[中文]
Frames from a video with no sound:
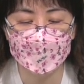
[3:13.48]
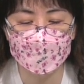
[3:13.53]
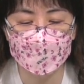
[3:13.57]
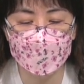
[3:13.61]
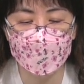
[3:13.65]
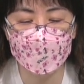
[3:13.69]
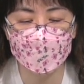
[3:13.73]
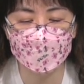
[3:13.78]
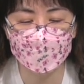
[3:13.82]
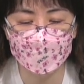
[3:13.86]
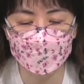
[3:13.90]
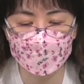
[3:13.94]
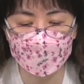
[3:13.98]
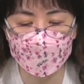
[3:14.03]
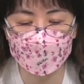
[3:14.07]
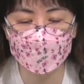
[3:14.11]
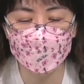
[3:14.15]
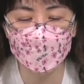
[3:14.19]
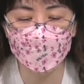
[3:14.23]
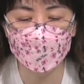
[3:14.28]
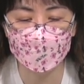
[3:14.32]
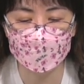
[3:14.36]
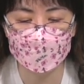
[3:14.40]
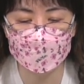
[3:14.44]
让
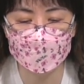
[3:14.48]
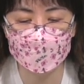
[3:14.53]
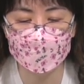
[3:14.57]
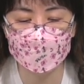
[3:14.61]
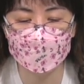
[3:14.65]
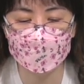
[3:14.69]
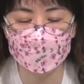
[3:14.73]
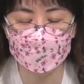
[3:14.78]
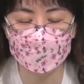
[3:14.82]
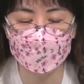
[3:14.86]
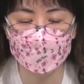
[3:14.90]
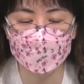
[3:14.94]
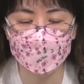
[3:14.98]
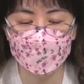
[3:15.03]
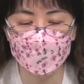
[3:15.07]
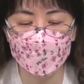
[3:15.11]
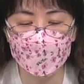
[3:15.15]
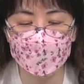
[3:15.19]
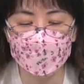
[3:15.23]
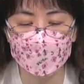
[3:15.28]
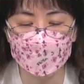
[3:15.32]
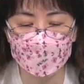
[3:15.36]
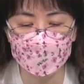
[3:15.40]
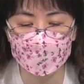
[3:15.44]
凡有信心、
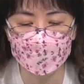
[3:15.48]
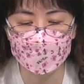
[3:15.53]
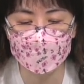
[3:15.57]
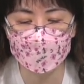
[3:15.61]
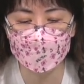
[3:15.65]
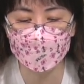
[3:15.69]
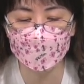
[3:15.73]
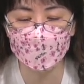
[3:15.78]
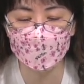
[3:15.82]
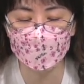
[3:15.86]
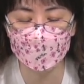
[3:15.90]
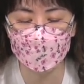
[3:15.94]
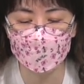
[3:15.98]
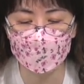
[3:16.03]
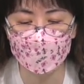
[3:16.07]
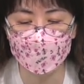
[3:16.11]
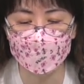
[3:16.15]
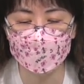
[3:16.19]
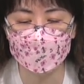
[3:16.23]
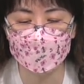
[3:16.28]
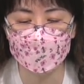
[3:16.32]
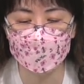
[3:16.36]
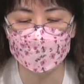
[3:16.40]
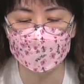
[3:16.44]
愿意跟
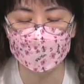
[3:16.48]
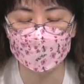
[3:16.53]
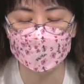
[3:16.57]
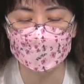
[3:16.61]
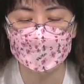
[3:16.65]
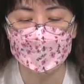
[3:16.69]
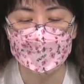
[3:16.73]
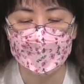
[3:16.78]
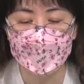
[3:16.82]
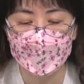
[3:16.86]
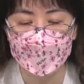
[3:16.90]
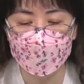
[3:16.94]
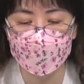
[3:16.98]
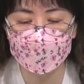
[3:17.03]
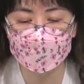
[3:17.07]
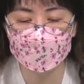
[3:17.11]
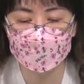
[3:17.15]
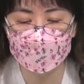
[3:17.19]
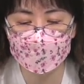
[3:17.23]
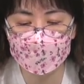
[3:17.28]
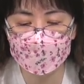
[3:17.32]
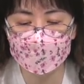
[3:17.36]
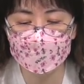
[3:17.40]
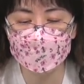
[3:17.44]
随的人
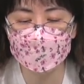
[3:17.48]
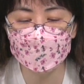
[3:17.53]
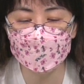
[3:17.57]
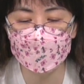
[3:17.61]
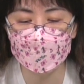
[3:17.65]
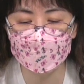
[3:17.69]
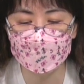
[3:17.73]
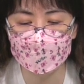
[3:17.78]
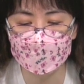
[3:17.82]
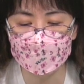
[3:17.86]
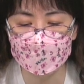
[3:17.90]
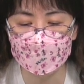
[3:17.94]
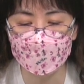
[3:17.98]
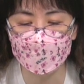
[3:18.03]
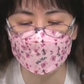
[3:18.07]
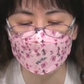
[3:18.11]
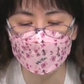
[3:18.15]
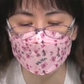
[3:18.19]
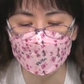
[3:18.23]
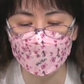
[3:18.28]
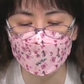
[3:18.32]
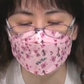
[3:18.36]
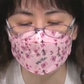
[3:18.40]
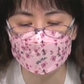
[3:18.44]
和听见
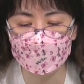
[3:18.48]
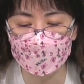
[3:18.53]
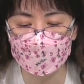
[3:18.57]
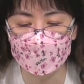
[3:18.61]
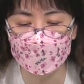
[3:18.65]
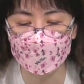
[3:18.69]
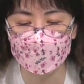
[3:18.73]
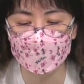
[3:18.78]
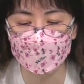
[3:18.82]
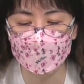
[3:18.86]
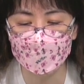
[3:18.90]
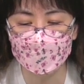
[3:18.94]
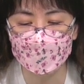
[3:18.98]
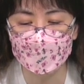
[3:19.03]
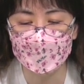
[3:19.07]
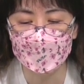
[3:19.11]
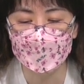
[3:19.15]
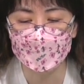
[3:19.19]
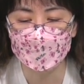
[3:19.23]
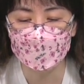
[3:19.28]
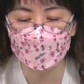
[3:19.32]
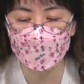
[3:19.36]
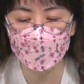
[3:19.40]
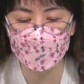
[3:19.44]
神国的人，
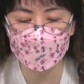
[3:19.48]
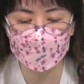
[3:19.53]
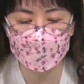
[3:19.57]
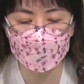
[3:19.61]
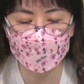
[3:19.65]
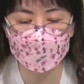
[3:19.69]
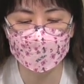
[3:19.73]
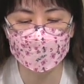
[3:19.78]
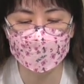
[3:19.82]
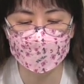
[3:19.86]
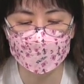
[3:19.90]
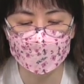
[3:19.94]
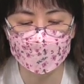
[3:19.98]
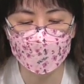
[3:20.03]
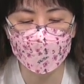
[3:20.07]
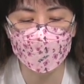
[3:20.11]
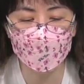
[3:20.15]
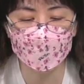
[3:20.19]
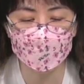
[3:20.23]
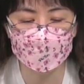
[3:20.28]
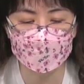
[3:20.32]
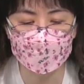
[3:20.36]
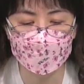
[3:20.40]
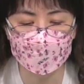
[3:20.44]
都可以
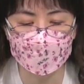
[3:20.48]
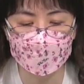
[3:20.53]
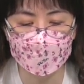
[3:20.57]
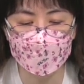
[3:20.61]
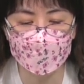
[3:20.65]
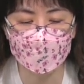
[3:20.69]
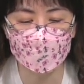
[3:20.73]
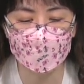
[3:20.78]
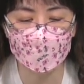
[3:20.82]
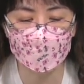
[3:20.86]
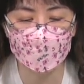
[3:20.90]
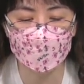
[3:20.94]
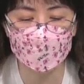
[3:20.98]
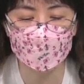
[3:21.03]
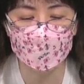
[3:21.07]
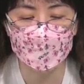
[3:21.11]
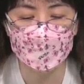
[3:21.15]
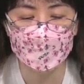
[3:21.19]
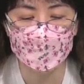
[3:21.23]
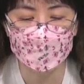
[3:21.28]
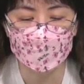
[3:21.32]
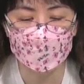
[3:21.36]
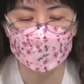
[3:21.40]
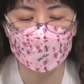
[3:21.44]
靠着耶稣
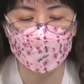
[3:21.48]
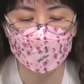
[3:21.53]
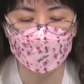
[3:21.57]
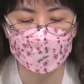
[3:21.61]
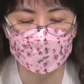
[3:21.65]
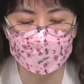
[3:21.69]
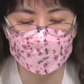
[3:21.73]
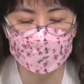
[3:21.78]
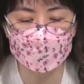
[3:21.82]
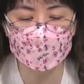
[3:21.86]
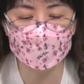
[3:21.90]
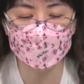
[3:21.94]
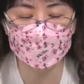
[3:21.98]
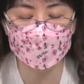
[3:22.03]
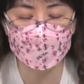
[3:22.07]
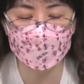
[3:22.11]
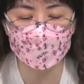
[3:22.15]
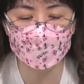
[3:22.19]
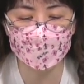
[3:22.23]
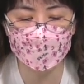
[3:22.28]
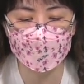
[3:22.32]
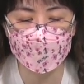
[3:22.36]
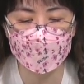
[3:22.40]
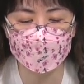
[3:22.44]
从四
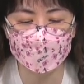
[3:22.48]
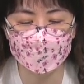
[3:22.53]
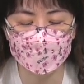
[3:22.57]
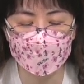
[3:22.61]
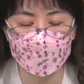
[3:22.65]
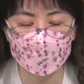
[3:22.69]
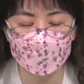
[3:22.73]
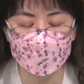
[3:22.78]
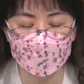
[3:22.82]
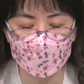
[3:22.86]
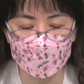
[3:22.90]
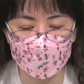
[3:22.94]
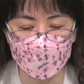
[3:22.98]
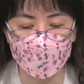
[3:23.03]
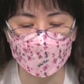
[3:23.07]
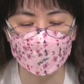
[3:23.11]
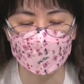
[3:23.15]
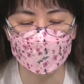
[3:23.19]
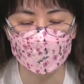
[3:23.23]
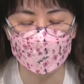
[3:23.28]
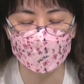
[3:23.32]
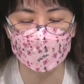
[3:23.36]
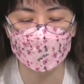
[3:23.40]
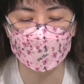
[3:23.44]
面八方
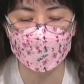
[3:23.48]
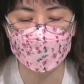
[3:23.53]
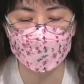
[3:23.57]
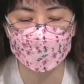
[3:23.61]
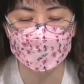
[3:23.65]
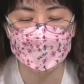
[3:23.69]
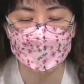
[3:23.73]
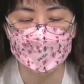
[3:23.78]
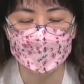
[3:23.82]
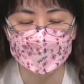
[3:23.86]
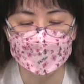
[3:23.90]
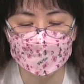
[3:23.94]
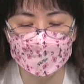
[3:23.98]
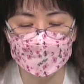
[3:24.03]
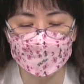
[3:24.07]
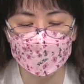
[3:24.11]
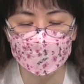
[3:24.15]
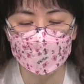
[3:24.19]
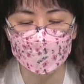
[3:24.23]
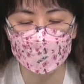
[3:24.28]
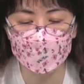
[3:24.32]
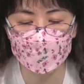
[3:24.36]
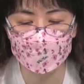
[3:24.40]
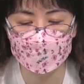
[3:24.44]
走出来，
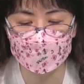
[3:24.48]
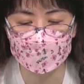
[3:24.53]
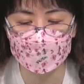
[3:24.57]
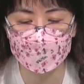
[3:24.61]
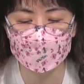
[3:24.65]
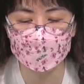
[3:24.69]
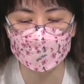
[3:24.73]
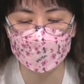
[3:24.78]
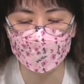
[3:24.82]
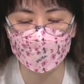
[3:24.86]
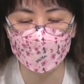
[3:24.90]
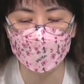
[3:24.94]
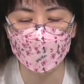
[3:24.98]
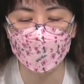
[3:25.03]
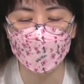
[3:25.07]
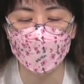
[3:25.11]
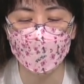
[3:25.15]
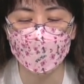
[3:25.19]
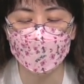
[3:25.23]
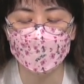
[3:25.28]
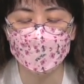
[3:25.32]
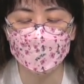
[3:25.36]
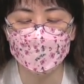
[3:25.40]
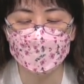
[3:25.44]
进入神的
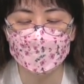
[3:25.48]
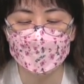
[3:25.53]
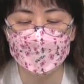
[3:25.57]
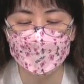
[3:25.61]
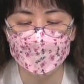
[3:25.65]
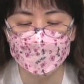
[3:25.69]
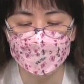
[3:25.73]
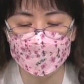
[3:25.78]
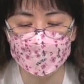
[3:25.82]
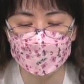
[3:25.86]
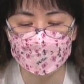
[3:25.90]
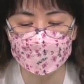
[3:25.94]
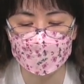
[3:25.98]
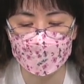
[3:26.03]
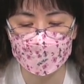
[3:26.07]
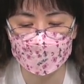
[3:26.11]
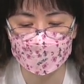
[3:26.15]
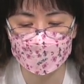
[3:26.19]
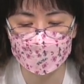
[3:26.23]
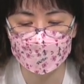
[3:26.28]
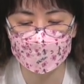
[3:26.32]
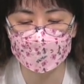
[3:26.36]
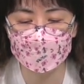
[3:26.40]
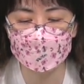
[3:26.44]
国。并且
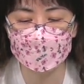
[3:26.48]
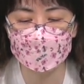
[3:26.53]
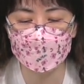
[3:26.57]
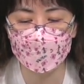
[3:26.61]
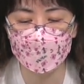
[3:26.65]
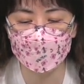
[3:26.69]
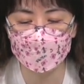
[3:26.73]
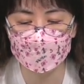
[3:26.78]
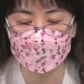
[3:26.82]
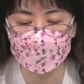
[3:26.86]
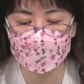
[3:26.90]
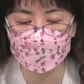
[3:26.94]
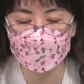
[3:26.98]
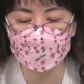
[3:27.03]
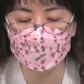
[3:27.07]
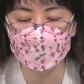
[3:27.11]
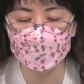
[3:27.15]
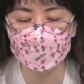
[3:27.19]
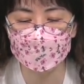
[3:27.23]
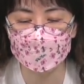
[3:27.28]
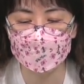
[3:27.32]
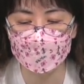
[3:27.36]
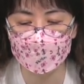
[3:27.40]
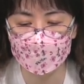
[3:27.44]
得着医
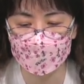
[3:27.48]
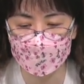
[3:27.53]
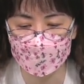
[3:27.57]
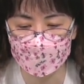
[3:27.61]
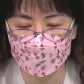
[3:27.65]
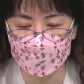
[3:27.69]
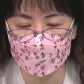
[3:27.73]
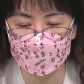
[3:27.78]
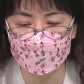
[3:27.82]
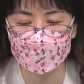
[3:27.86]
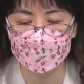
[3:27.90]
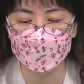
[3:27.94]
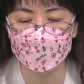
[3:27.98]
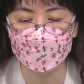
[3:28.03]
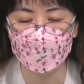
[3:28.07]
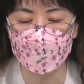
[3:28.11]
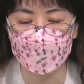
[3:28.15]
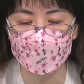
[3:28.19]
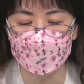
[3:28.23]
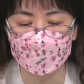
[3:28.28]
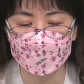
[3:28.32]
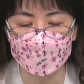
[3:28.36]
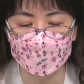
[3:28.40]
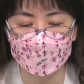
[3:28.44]
治和释
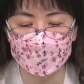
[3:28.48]
放，